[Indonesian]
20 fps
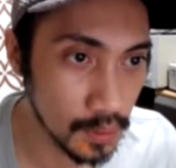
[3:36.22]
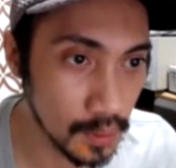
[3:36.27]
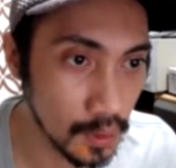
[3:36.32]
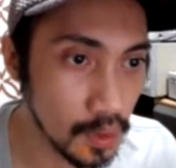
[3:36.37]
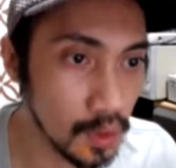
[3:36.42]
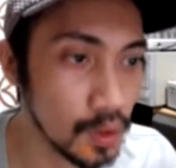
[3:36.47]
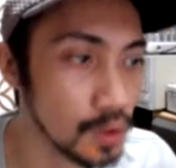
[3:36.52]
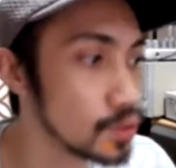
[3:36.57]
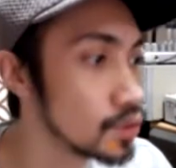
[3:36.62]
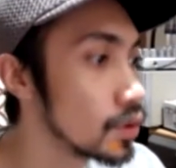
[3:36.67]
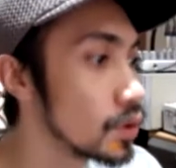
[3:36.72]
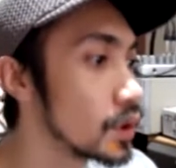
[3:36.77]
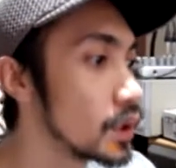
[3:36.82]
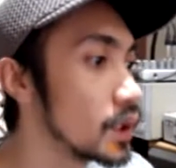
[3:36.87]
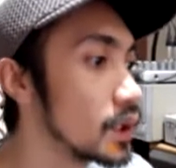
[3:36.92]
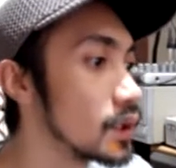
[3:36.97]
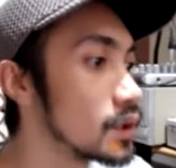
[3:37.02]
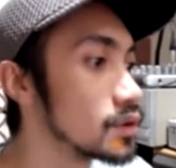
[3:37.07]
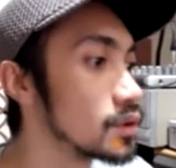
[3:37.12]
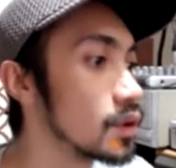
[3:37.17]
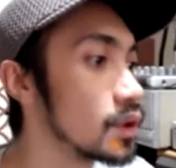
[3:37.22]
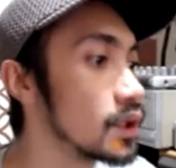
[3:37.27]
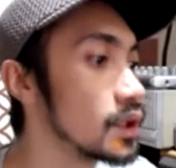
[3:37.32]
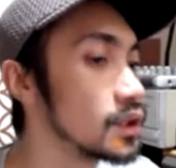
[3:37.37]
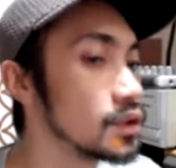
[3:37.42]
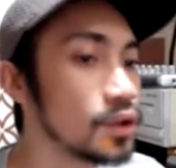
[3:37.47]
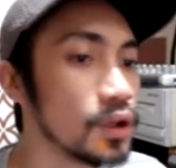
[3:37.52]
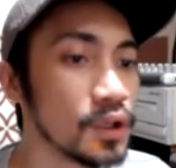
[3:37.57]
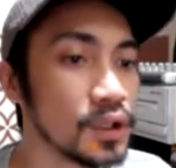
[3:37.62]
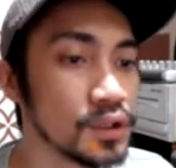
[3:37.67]
Oh sorry, sorry,
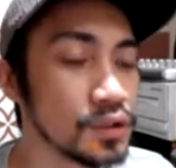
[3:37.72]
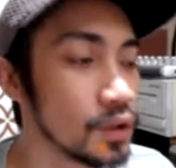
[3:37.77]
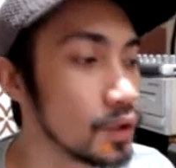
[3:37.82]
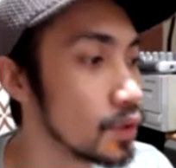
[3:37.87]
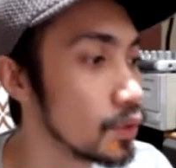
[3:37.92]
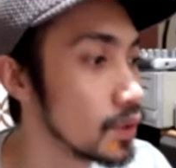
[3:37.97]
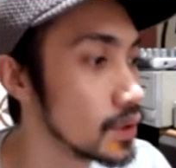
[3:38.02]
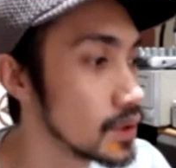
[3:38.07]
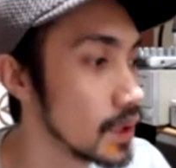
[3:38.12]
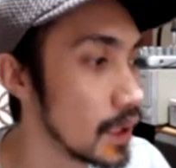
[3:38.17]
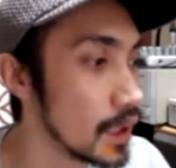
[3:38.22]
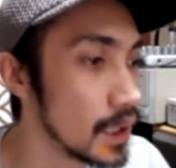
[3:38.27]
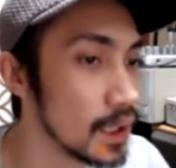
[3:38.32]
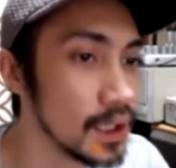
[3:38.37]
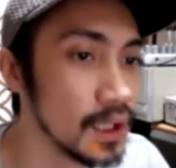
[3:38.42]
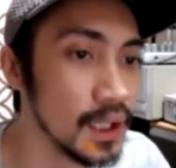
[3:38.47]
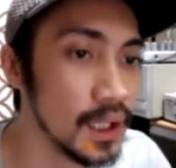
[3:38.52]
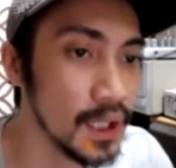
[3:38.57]
sorry, sorry, gue salah.